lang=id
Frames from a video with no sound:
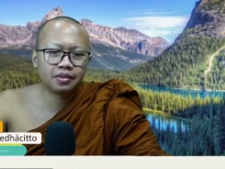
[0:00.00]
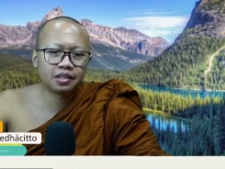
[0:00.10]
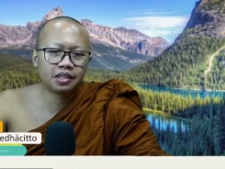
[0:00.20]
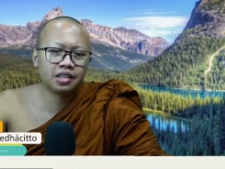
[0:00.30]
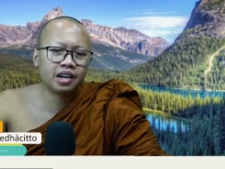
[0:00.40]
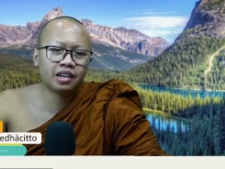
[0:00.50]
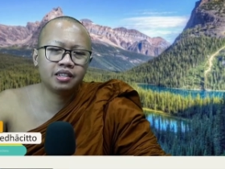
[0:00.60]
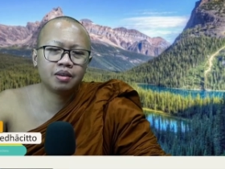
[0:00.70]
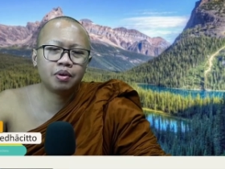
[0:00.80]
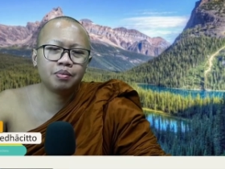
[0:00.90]
Ketika
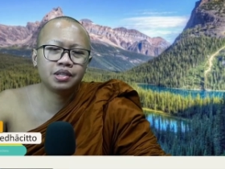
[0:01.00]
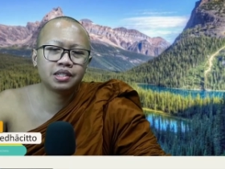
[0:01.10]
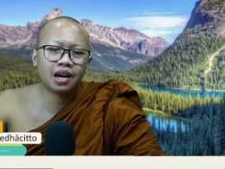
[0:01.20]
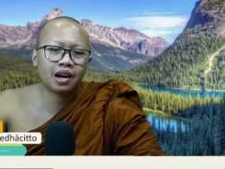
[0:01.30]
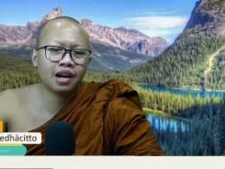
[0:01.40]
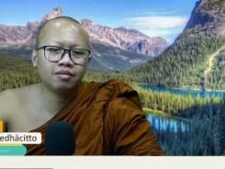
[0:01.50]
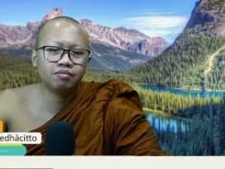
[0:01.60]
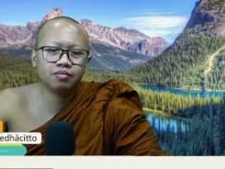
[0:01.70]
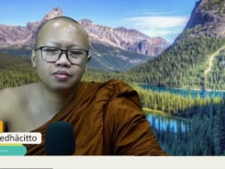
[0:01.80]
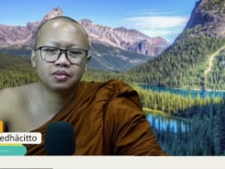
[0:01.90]
dia berbicara,
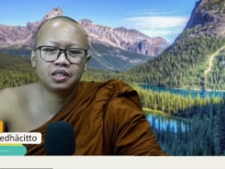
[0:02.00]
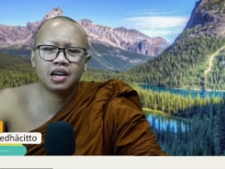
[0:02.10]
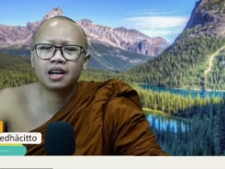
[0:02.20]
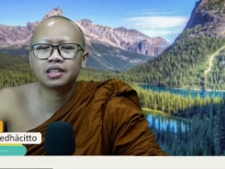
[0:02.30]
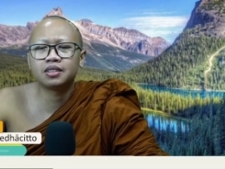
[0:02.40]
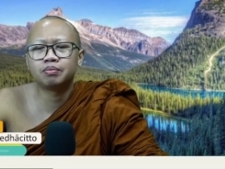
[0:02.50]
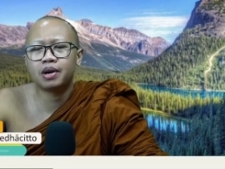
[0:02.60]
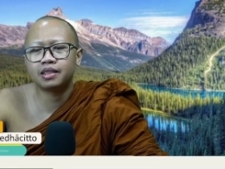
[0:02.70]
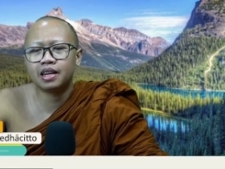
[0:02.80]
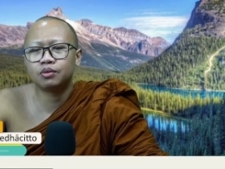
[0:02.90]
tidak ada
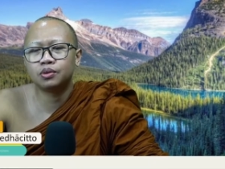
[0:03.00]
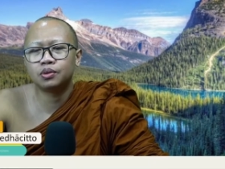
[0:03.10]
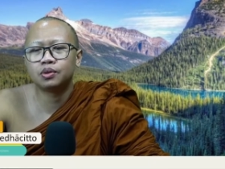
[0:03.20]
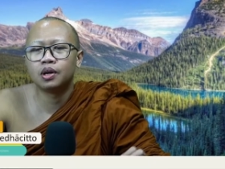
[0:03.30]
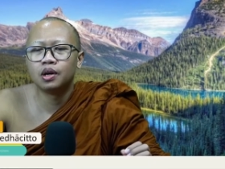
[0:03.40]
kesempatan untuk